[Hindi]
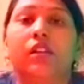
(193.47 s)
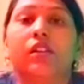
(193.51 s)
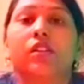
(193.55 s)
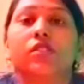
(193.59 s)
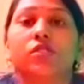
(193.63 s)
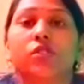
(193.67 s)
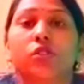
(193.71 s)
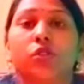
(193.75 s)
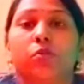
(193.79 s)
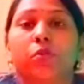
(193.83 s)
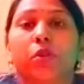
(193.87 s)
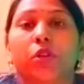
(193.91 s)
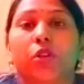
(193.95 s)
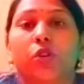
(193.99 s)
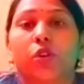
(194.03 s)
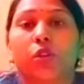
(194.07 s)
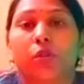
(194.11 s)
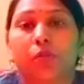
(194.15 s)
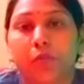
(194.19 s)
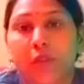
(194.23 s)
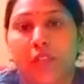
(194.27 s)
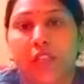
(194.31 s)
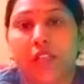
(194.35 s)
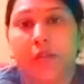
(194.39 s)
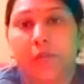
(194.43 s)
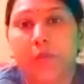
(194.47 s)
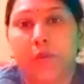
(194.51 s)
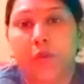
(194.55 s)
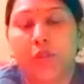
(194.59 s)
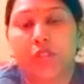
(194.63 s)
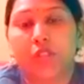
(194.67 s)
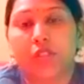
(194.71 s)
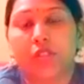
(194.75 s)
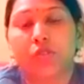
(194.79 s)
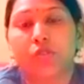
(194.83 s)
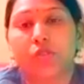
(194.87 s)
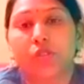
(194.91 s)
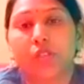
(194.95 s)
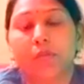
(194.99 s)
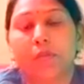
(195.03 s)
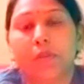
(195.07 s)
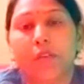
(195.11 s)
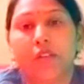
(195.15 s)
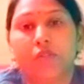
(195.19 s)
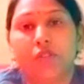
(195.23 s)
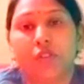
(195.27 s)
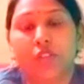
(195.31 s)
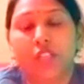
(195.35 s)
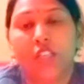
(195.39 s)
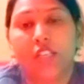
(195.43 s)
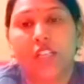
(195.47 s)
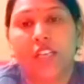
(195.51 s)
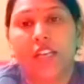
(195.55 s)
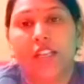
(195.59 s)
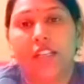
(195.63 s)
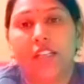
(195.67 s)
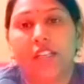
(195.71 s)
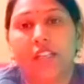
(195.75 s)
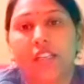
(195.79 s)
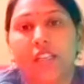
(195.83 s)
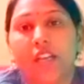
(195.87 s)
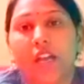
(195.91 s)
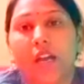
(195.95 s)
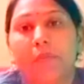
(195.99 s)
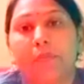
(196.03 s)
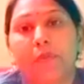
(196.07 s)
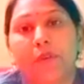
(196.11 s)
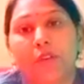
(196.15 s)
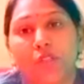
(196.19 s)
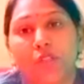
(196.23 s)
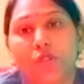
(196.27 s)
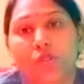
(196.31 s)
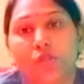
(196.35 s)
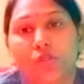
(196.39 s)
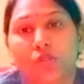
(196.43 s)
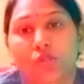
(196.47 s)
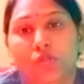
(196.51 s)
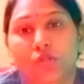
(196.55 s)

कंज्यूमर कोर्ट में रिपोर्ट कर दूंगी बट वो ये कह रही हैं कि आप कर दो